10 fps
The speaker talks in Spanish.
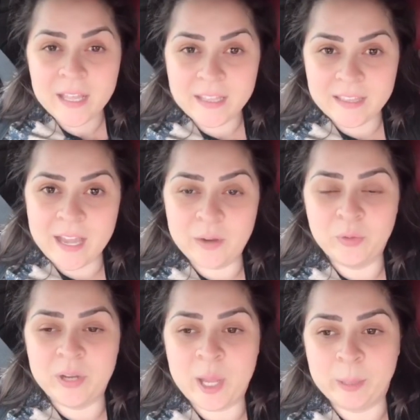dar
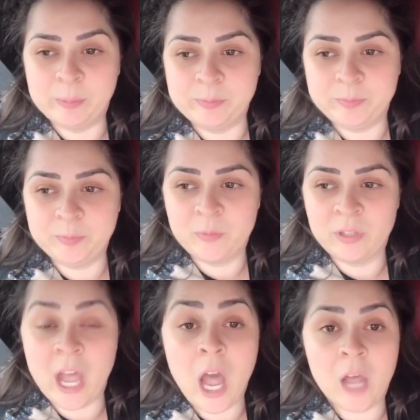una,
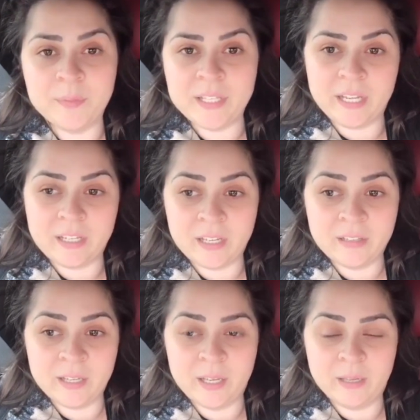una update
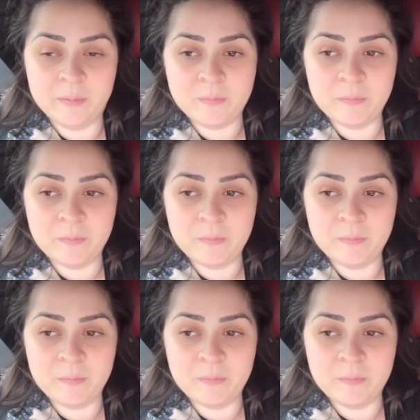de,